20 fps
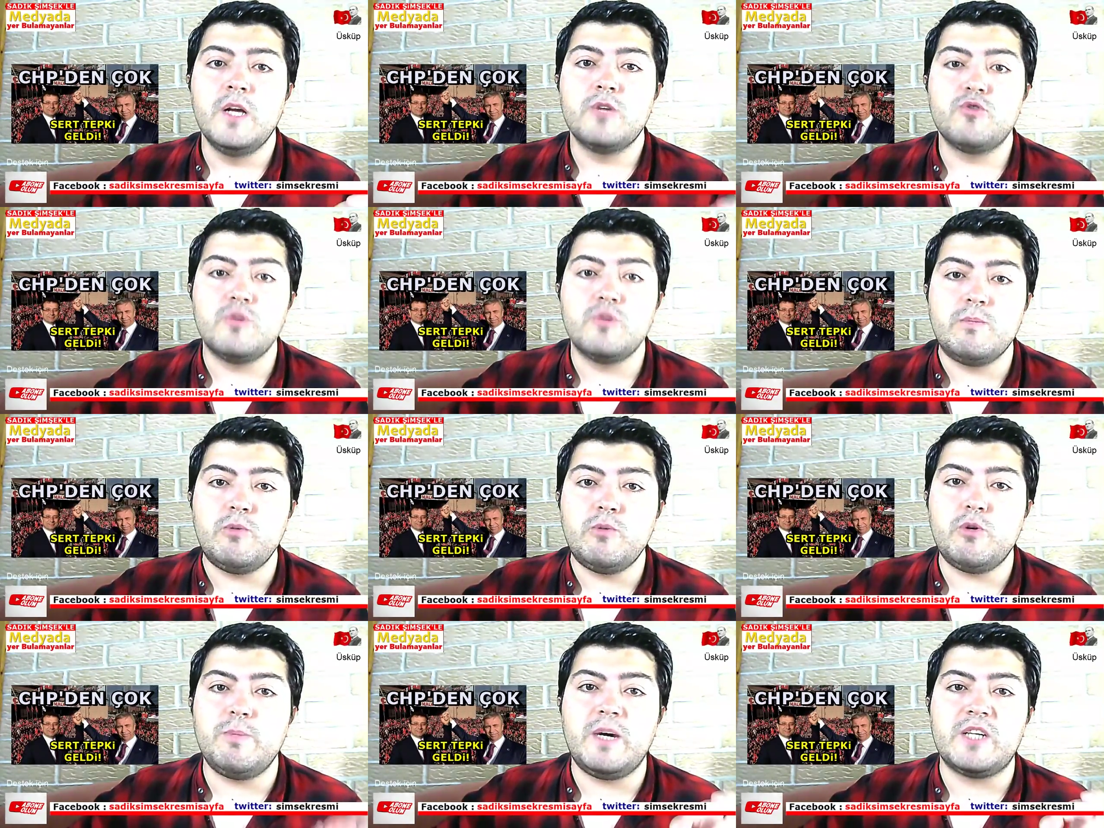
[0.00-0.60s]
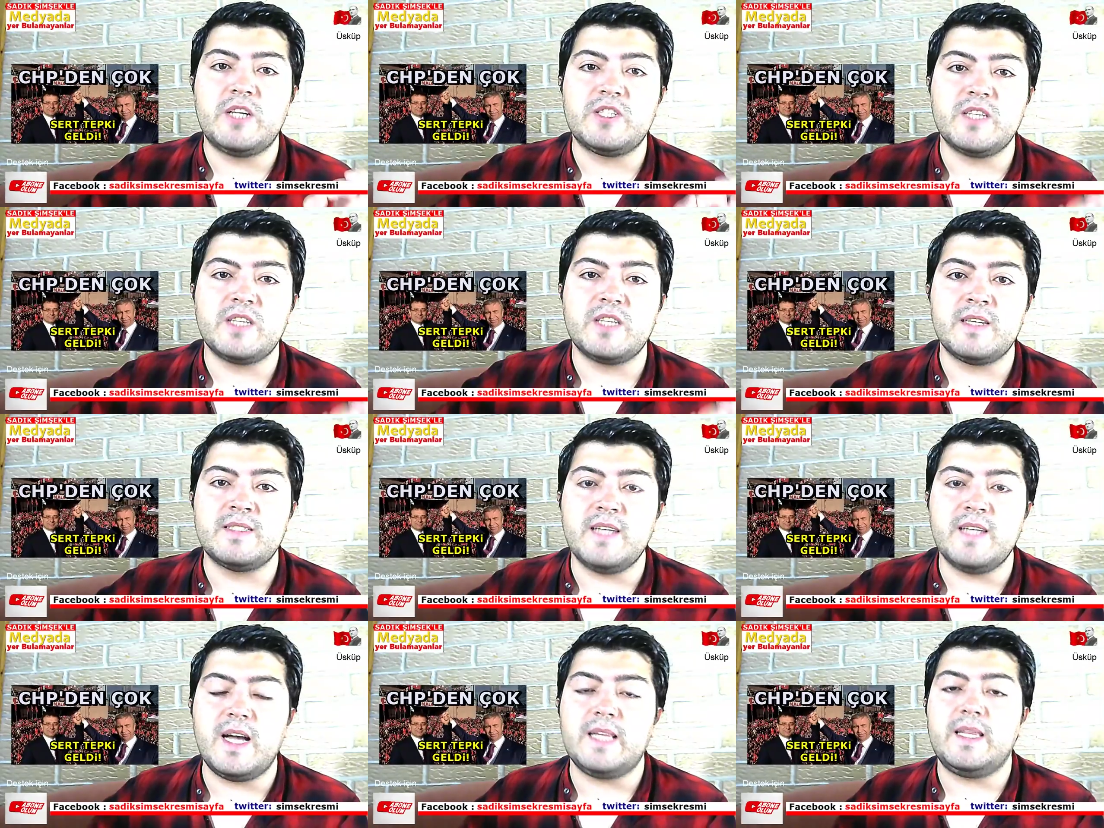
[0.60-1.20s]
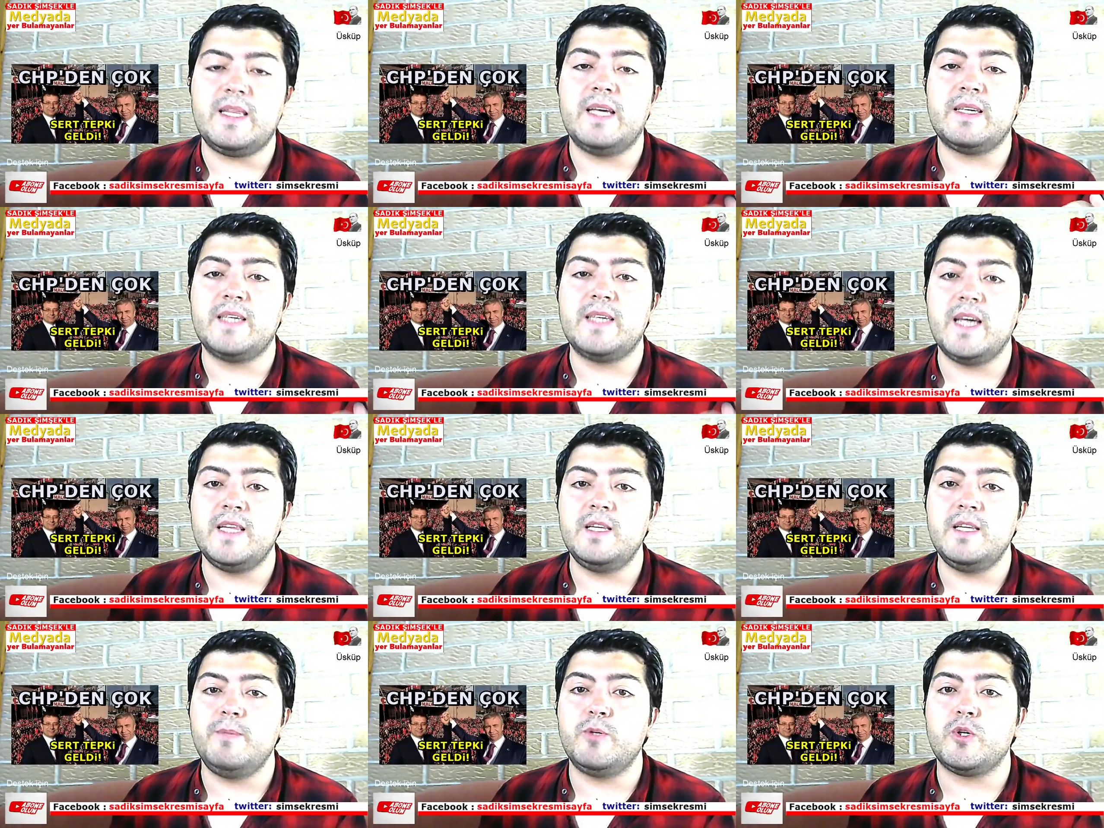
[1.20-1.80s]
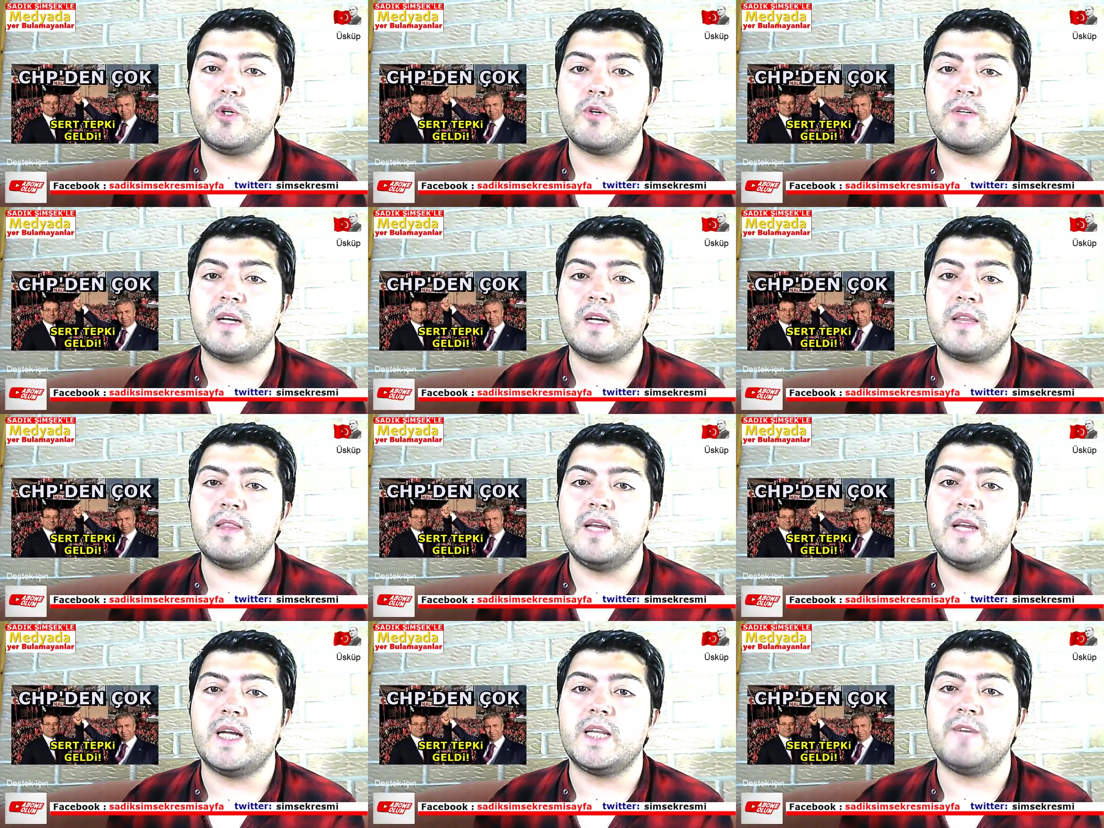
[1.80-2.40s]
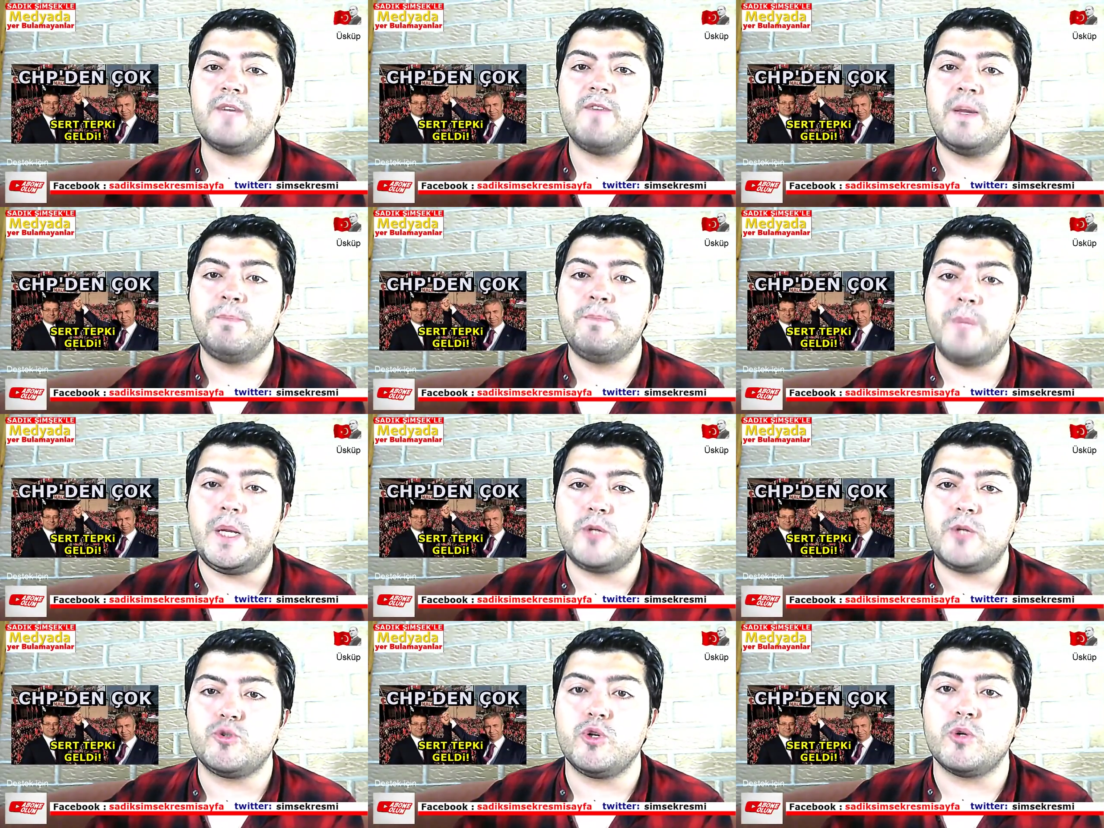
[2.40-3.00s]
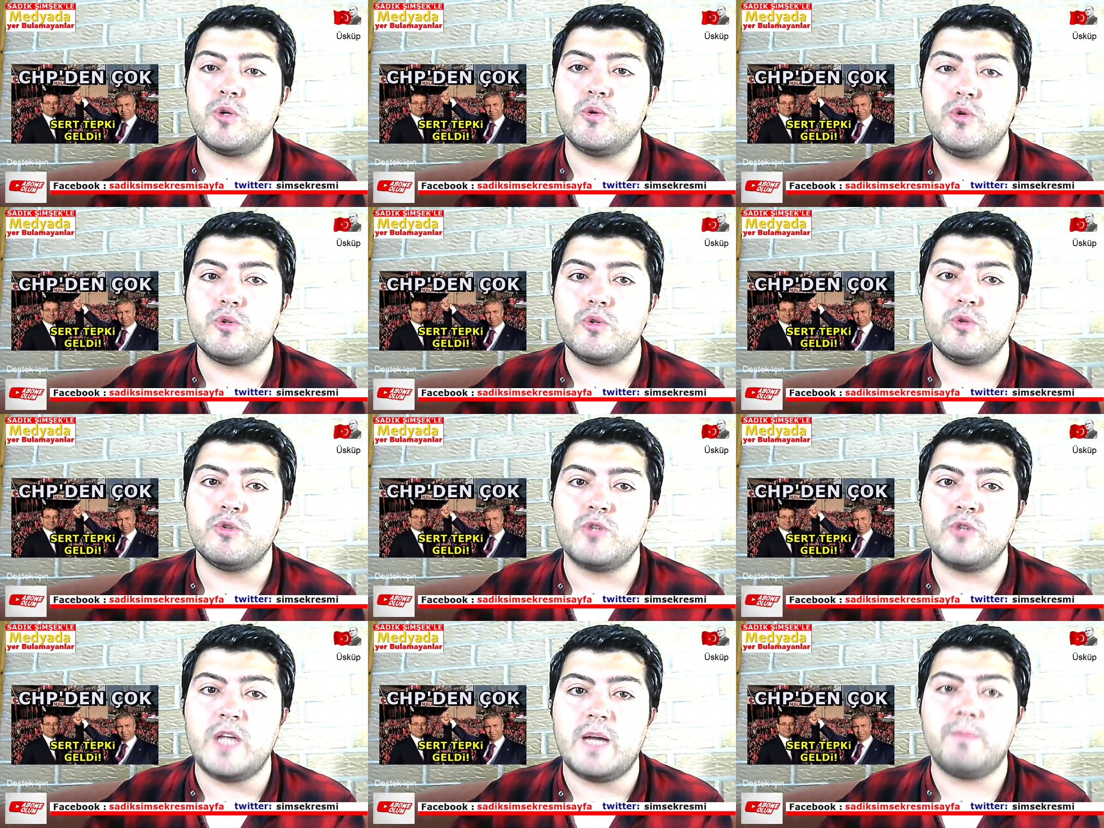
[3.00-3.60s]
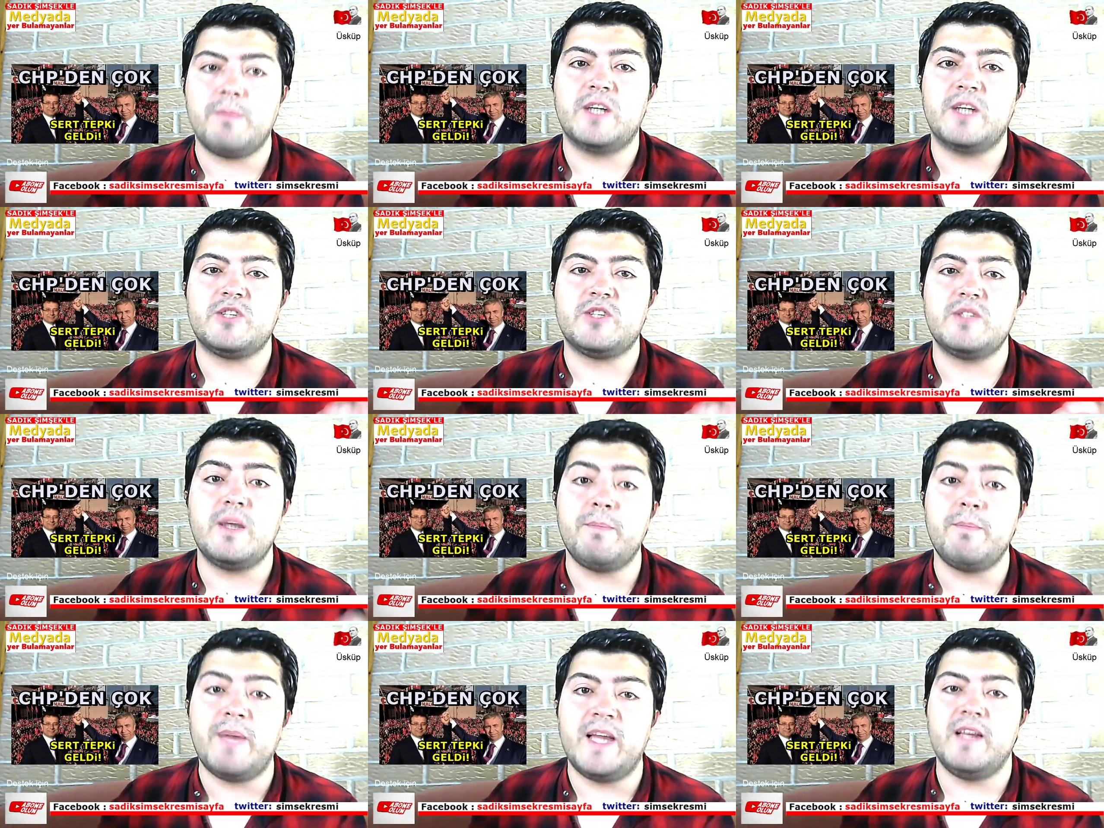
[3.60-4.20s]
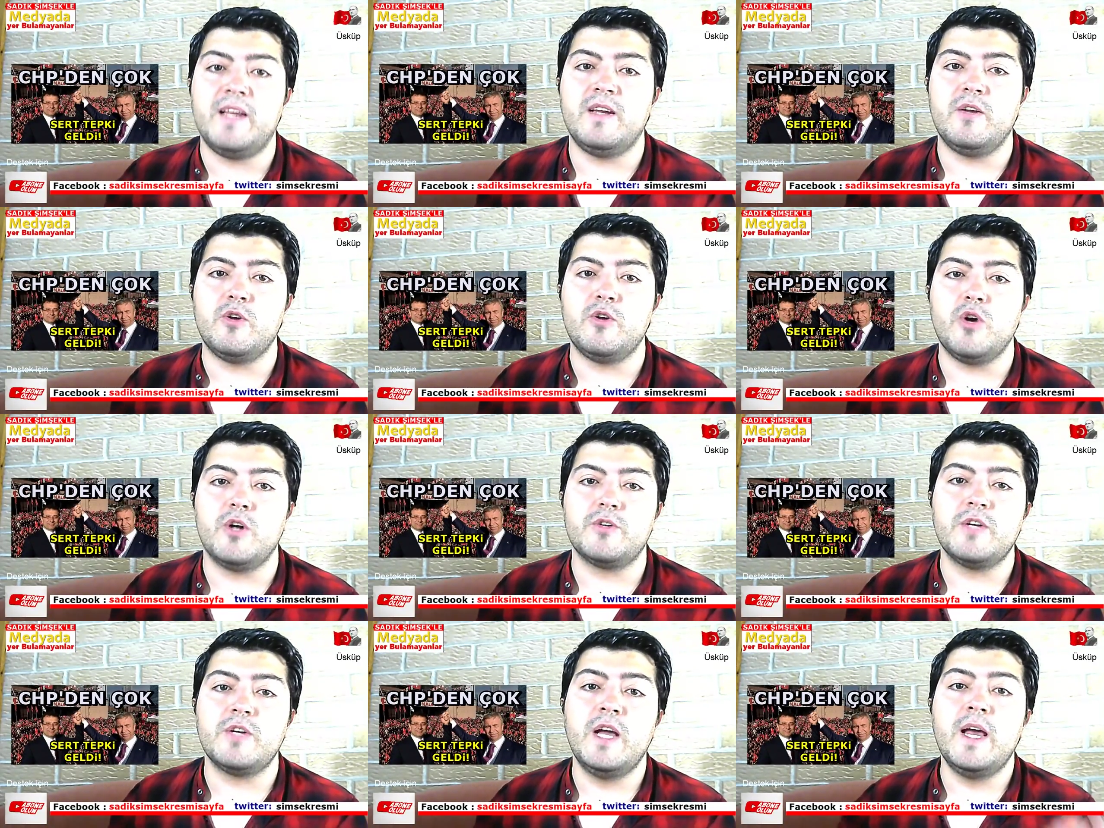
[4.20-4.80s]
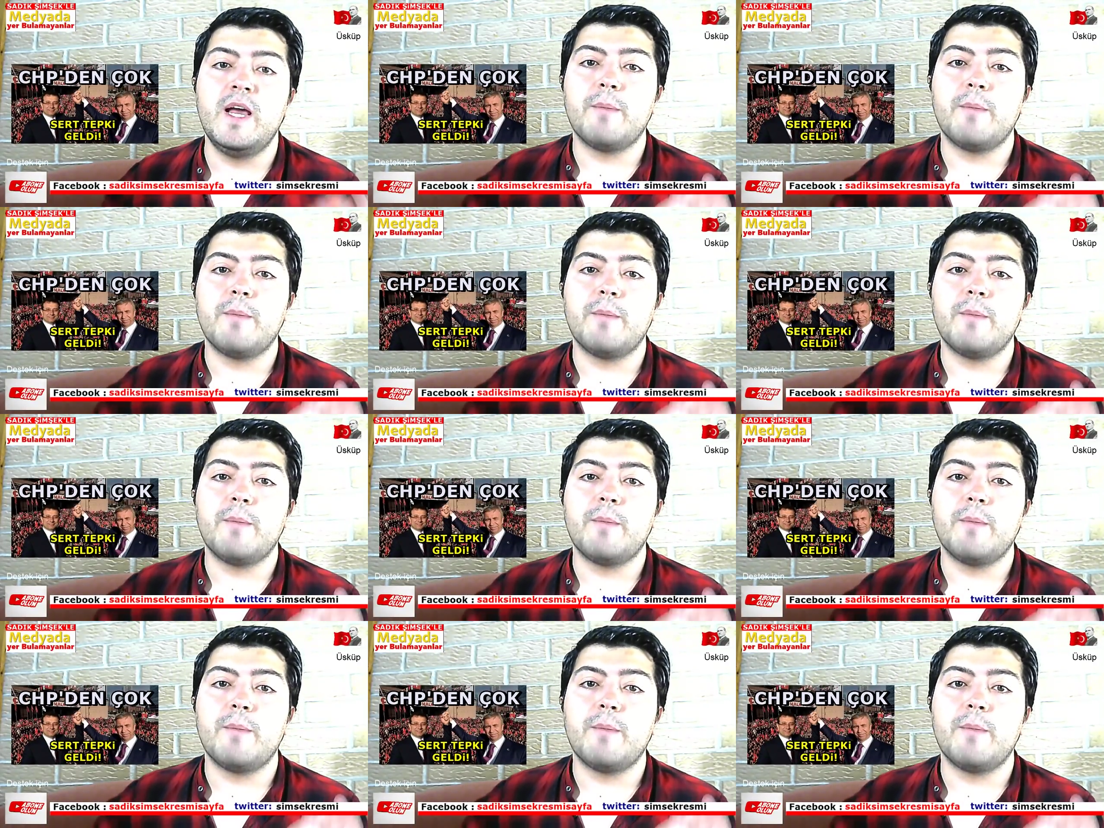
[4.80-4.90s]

Cumhurbaşkanı zaten kendi bürokratlarına ve birçok kurulu tek başına belirliyor.